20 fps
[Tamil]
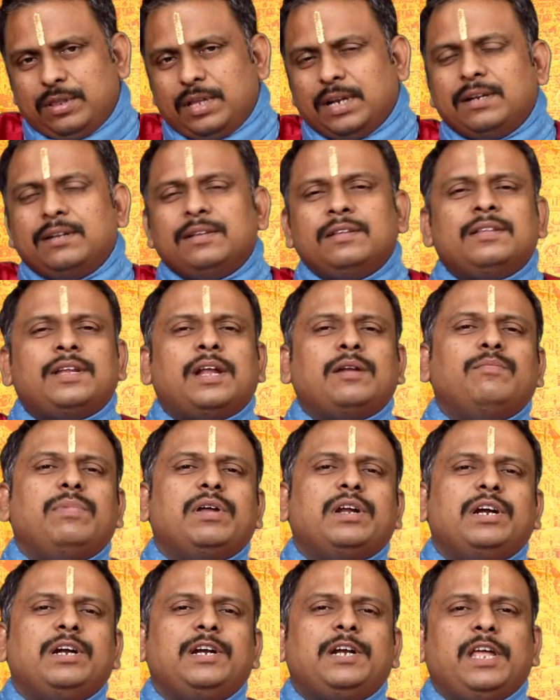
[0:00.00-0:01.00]
தன்
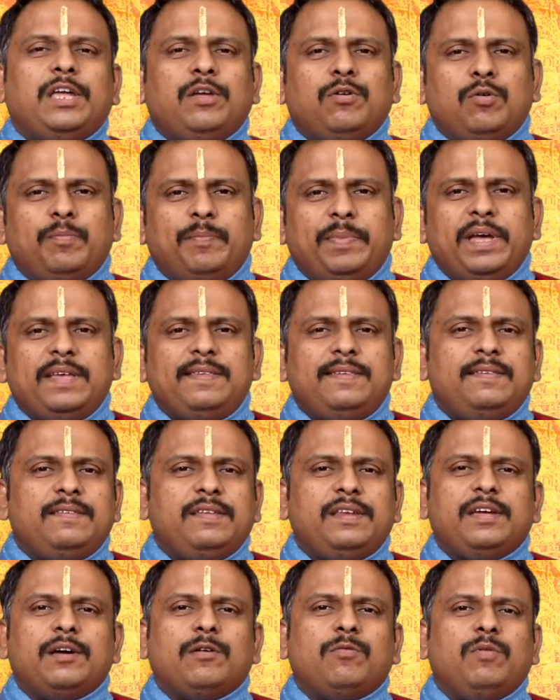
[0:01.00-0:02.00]
நண்பர்கள்ட்டையோ பேசி
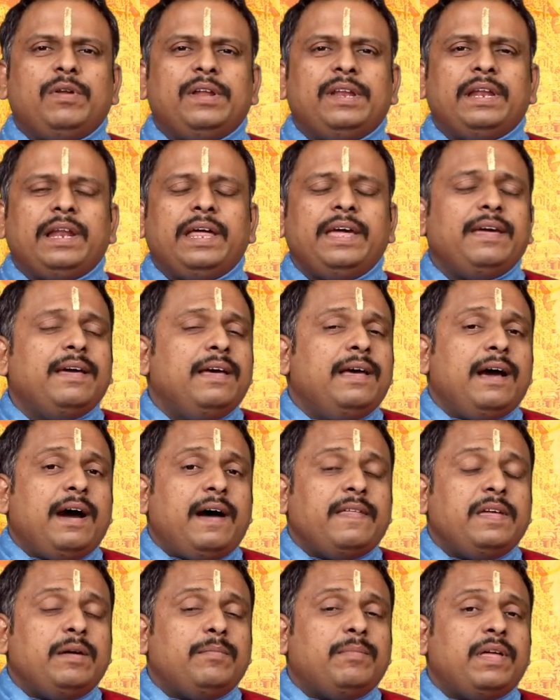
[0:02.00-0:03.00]
சிரிக்கக்கூடிய நிலை
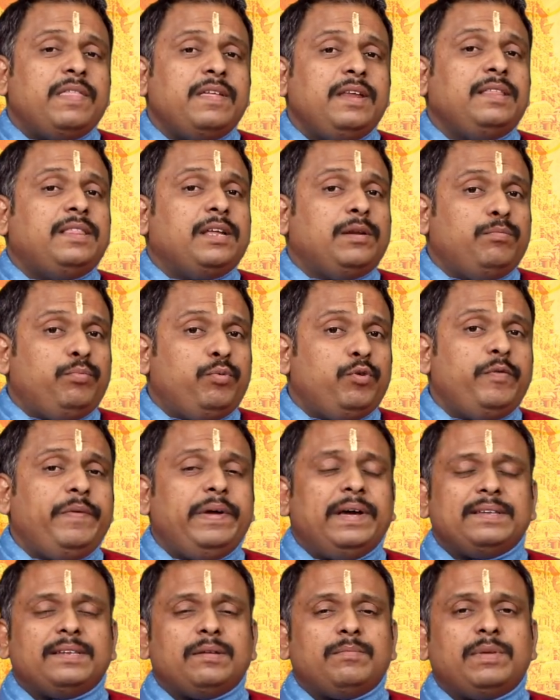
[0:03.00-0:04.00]
அதே மாதிரி தன்
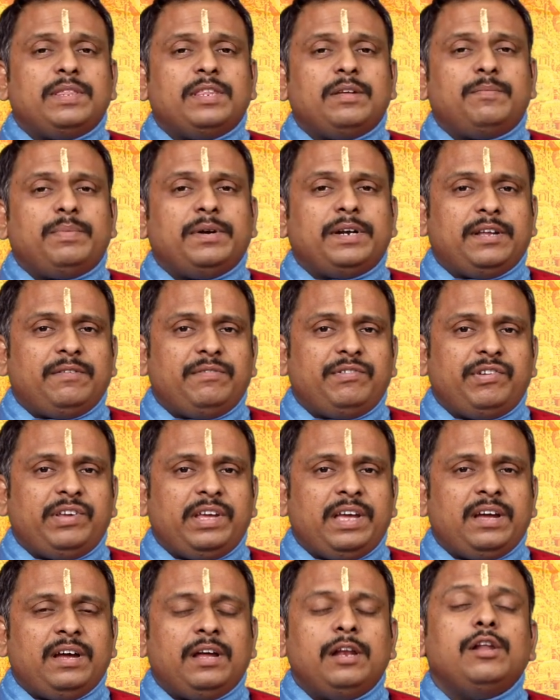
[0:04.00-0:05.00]
பூர்வீக சம்பந்தப்பட்ட
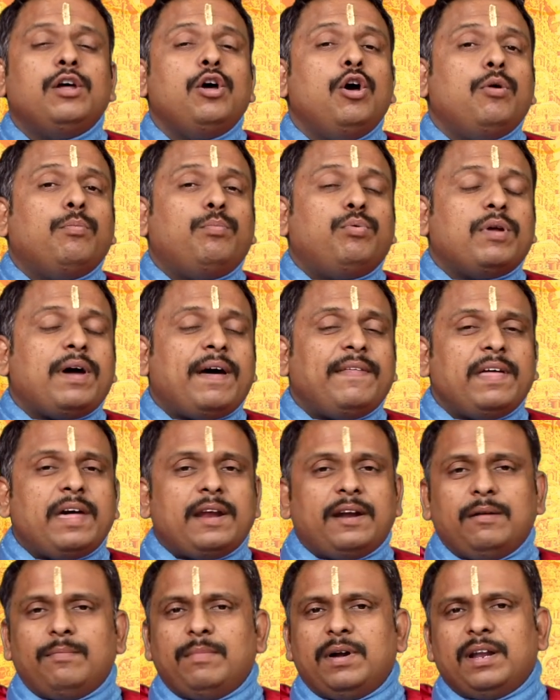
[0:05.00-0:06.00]
விஷயங்கள்
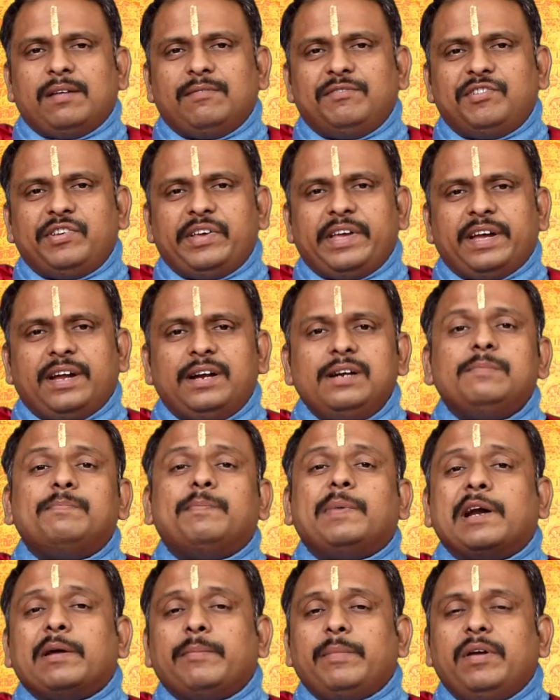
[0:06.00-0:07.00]
புராதாரணமான விஷயங்கள்
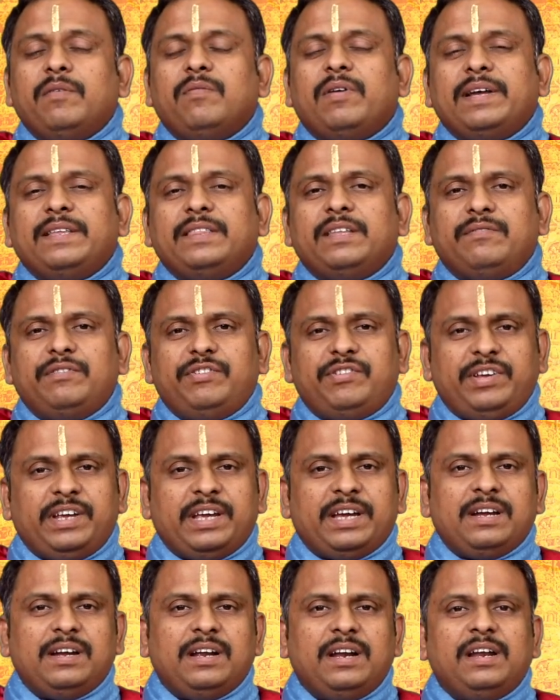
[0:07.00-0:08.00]
பழமை வாய்ந்த
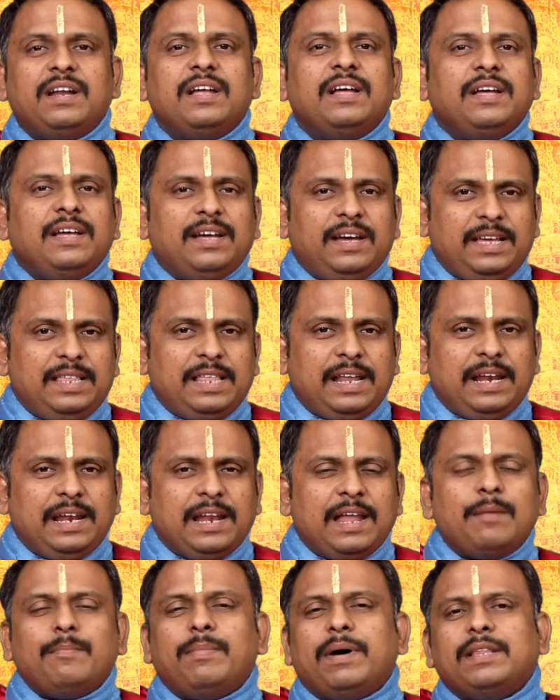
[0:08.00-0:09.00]
விஷயங்கள்
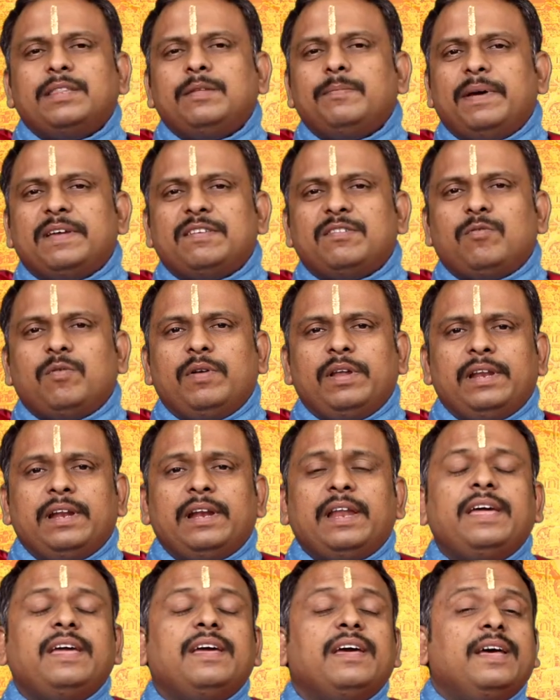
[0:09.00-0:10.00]
இதெல்லாம் பார்த்து பேசக்கூடிய
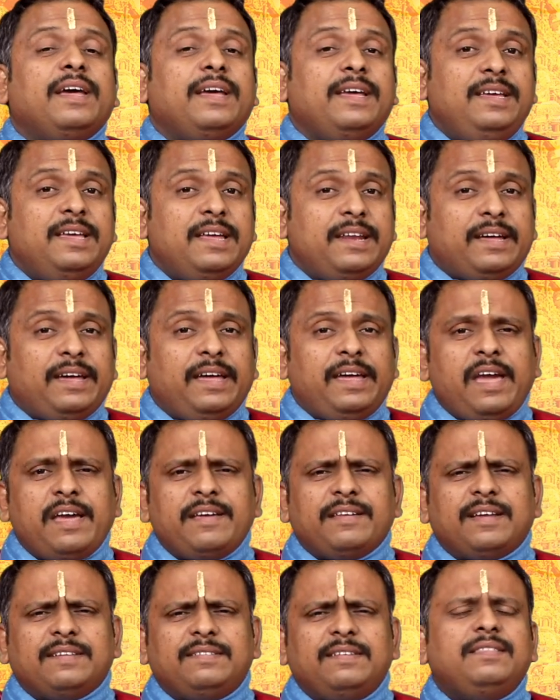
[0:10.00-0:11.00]
நிலை இயற்கையை
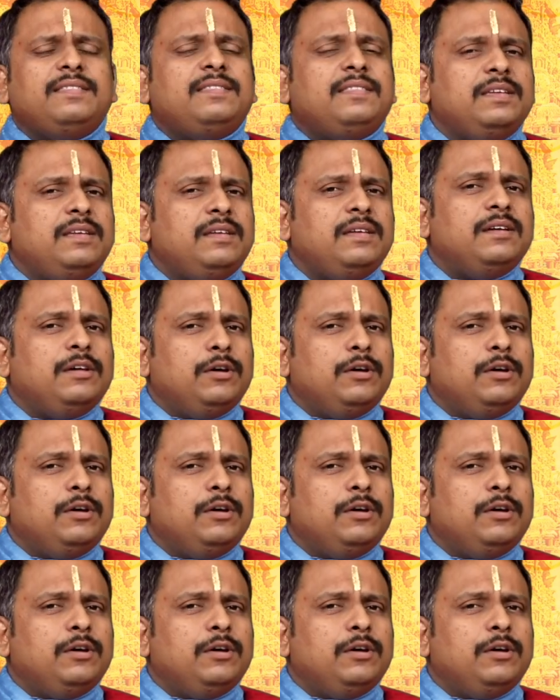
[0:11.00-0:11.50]
ரசித்து